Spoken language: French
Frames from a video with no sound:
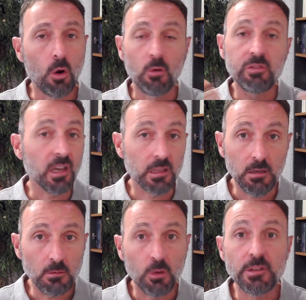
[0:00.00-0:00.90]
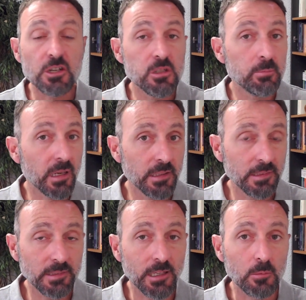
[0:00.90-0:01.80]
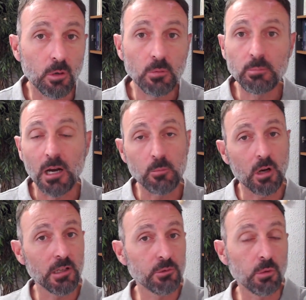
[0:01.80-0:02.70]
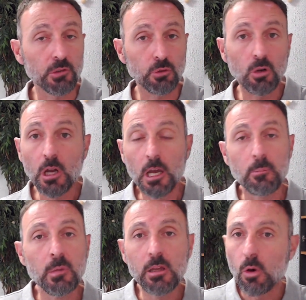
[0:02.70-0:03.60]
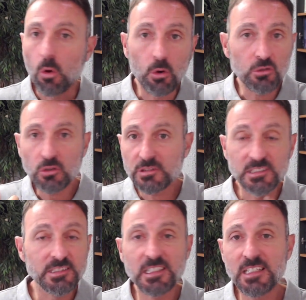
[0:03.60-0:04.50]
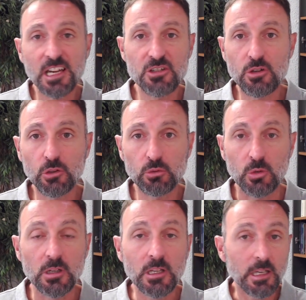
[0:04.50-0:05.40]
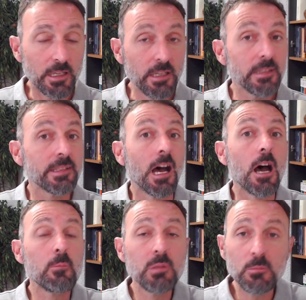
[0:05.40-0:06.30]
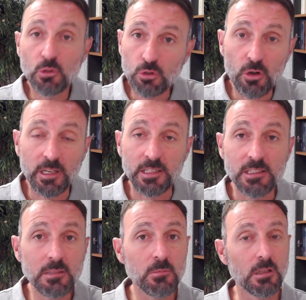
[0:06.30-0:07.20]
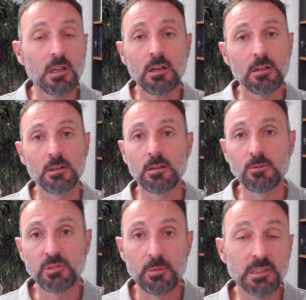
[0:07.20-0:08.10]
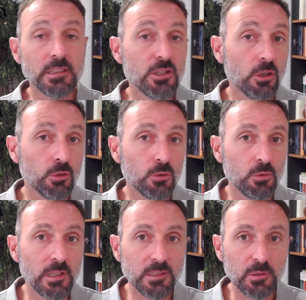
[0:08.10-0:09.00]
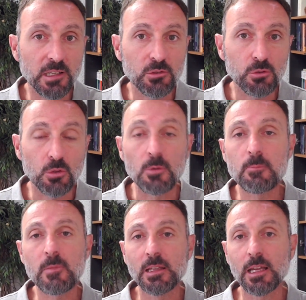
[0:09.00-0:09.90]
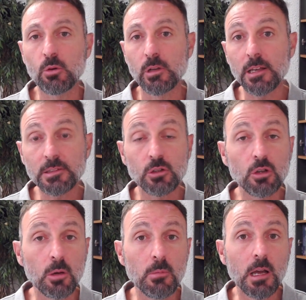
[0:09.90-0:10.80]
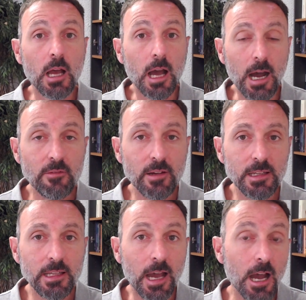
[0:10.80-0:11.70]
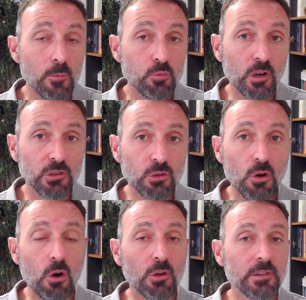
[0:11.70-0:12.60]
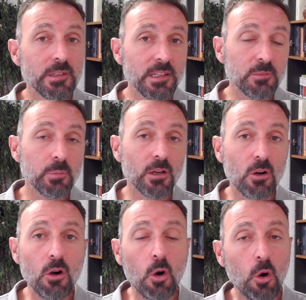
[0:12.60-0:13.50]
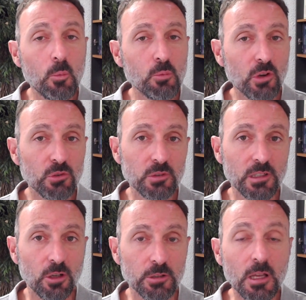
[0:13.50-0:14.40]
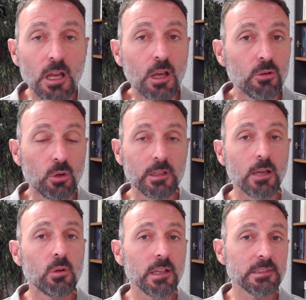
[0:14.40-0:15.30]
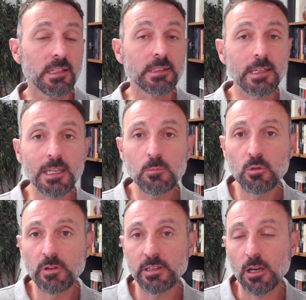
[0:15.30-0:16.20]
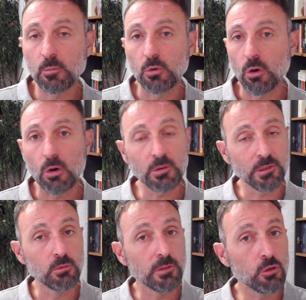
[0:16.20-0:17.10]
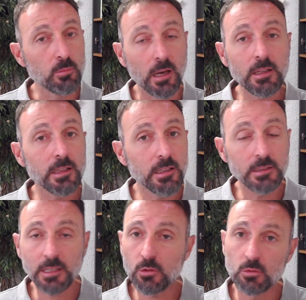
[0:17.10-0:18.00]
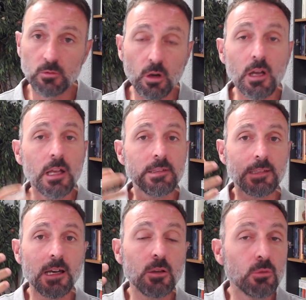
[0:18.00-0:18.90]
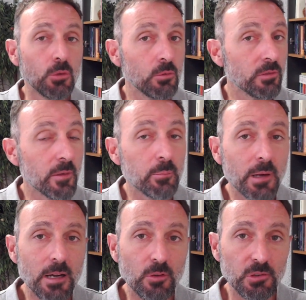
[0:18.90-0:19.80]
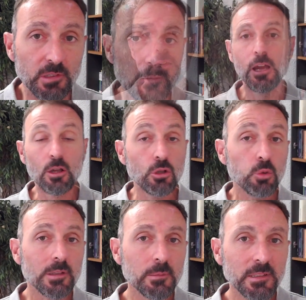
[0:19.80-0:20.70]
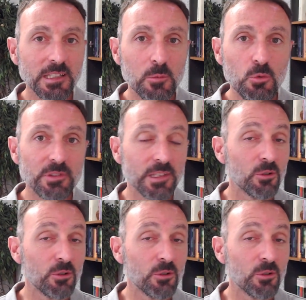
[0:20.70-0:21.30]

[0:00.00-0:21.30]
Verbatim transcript: on fait rien, on n'agit pas nécessairement par rapport à la situation, mais on ressent cette énergie en soi. Et ça abîme notre organisme. Euh, vous avez peut-être déjà entendu l'expression la colère, c'est comme avaler un poison en espérant empoisonner l'autre. Donc la colère c'est un très mauvais carburant, ça nous fait du mal et très souvent ça ne nous fait pas avancer. Le troisième attribut, c'est